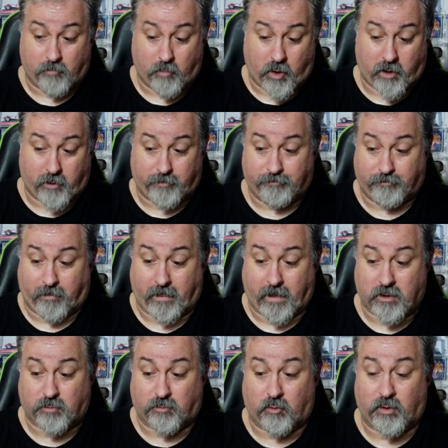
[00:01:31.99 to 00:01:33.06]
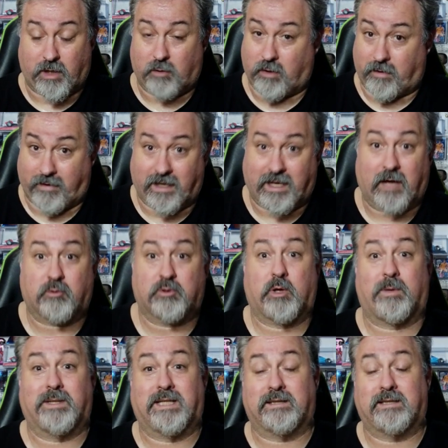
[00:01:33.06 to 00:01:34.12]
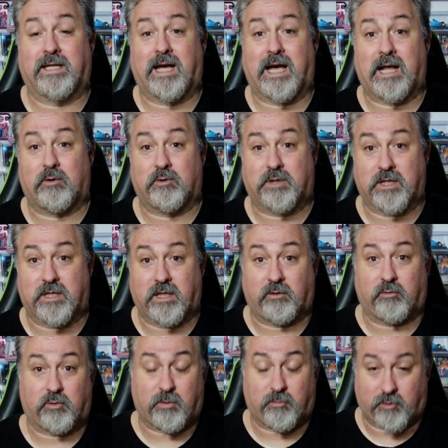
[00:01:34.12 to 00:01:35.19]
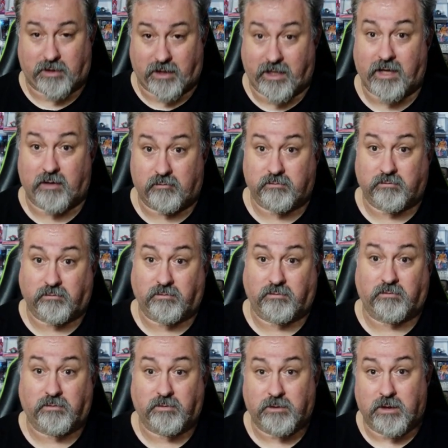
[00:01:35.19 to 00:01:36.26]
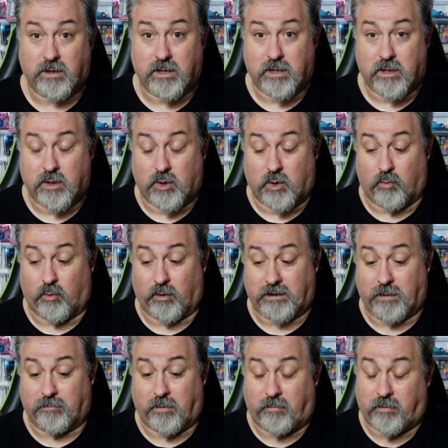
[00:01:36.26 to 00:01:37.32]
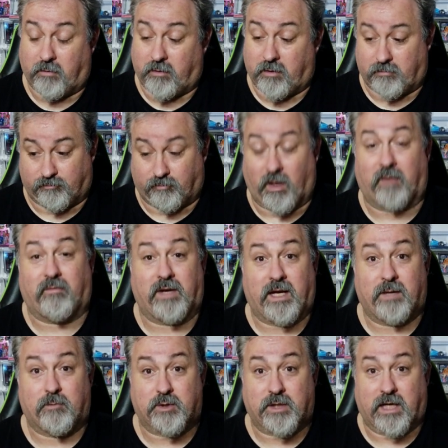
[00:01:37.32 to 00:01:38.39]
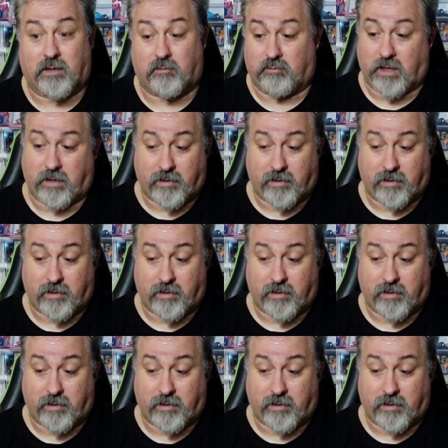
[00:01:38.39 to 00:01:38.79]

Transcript: Bueno, eso por un lado. La verdad que ha costado bastante llegar a los 300. Hemos tardado un buen tiempo, pero bueno, al final hemos llegado.